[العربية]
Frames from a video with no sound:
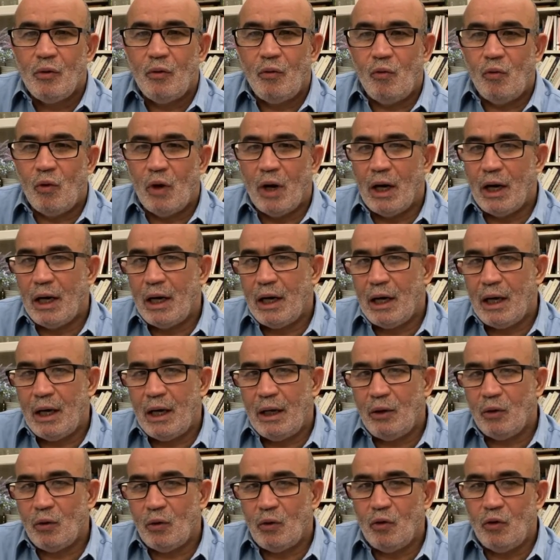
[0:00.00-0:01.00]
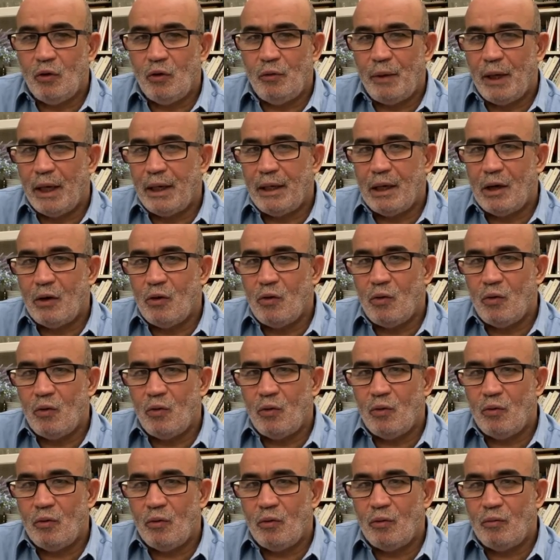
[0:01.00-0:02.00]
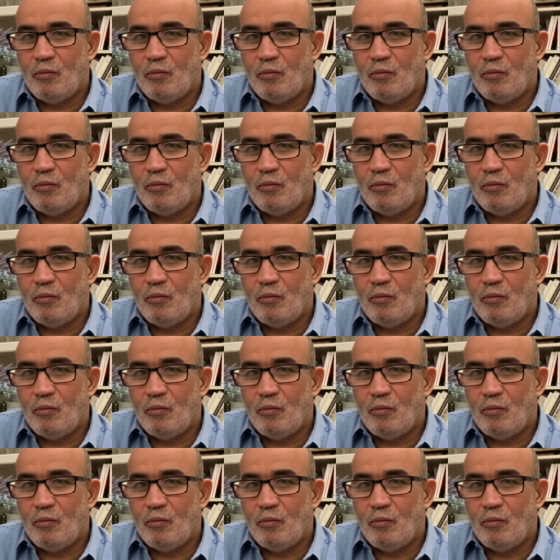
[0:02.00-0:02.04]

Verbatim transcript: ويقول بأنه